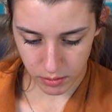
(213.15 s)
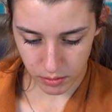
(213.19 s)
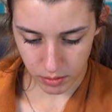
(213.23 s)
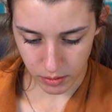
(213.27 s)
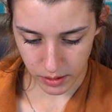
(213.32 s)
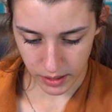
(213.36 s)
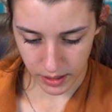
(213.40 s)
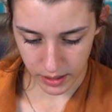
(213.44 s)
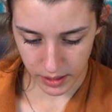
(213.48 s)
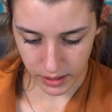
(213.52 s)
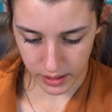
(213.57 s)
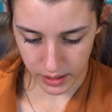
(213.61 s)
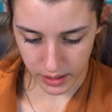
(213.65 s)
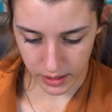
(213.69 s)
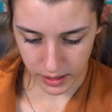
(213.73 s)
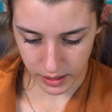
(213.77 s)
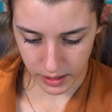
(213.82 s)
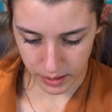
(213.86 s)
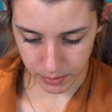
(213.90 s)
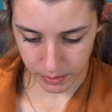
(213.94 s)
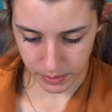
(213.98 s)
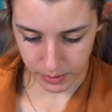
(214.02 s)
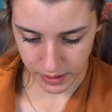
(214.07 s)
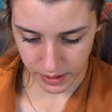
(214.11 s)
qua
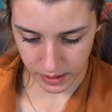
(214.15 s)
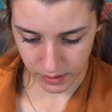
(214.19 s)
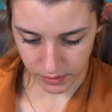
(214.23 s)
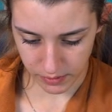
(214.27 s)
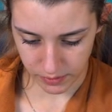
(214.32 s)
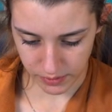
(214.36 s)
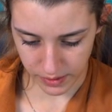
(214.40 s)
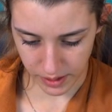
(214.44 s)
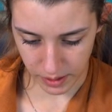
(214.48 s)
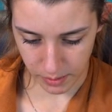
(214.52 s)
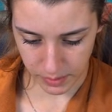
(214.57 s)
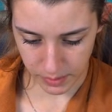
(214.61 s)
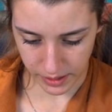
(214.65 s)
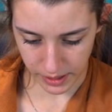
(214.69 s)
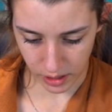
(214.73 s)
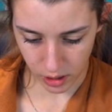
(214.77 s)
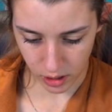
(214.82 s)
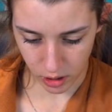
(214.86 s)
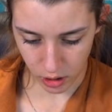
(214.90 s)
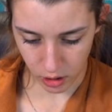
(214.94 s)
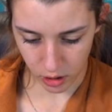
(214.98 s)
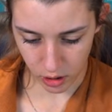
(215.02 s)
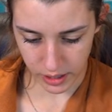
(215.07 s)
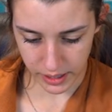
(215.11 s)
era per farmi
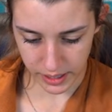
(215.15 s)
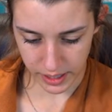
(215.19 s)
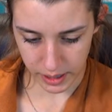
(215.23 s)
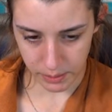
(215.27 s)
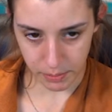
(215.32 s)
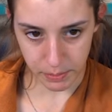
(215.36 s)
raccogliere